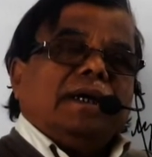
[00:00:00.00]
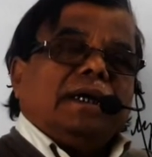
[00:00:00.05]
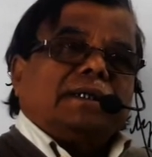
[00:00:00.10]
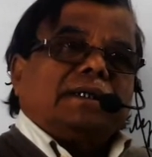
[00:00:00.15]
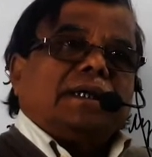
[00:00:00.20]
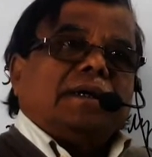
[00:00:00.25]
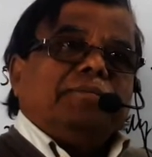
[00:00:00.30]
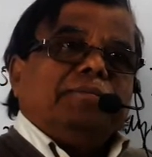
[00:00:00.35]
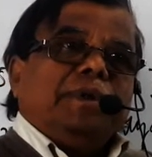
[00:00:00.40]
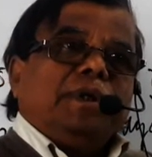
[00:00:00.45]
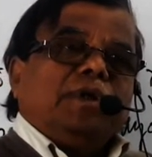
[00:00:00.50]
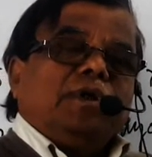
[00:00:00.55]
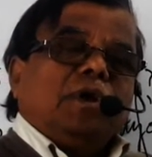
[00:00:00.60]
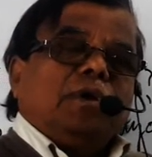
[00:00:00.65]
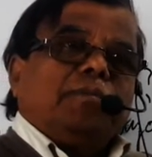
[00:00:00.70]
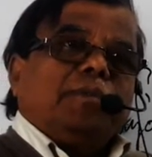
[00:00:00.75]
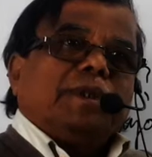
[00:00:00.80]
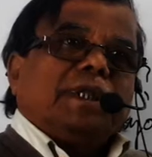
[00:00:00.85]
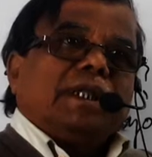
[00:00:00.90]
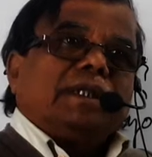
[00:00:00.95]
একটা
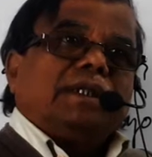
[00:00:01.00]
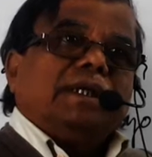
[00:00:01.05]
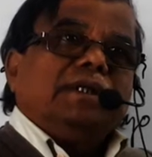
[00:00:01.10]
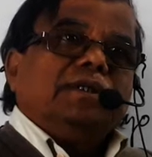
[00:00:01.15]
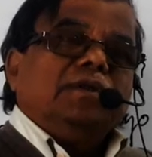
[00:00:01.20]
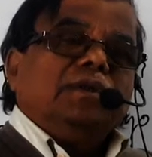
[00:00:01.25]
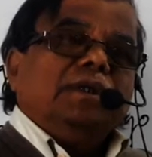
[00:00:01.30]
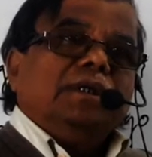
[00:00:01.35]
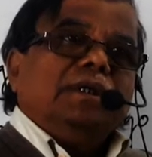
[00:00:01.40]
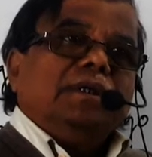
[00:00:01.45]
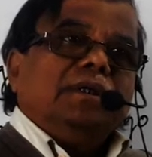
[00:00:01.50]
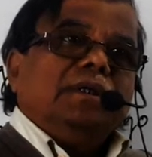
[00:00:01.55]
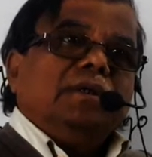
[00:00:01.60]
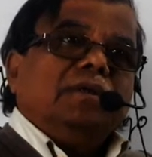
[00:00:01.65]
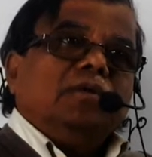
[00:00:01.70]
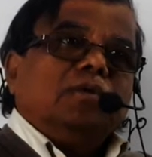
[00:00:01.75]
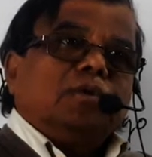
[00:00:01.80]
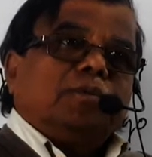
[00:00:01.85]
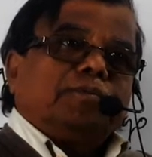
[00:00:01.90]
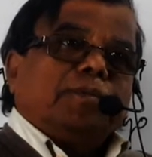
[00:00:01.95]
বিক্রিয়ক পদার্থের যদি
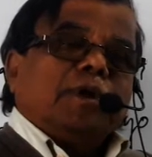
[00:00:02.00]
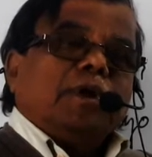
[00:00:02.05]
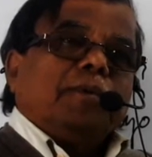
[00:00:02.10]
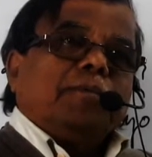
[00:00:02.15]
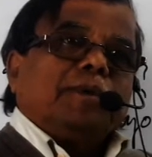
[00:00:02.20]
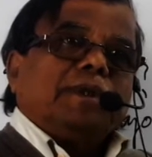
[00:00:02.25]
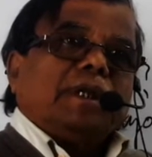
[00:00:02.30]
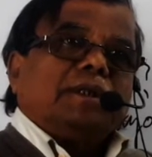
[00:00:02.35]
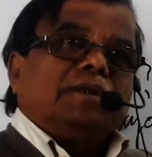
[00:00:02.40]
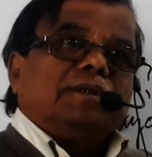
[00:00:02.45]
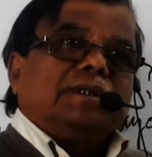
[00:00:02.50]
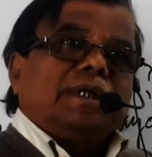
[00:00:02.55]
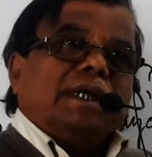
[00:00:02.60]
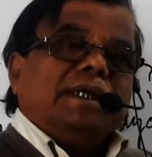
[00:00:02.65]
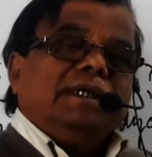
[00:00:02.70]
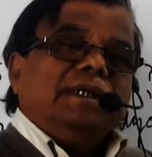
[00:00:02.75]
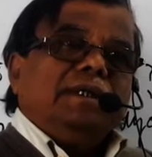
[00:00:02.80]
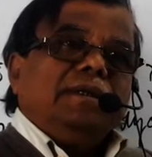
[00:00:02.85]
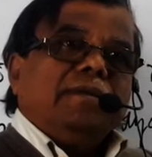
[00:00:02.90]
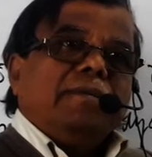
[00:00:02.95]
উৎপন্ন পদার্থ
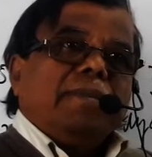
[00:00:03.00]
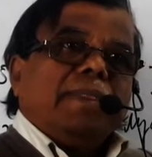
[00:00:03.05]
জানি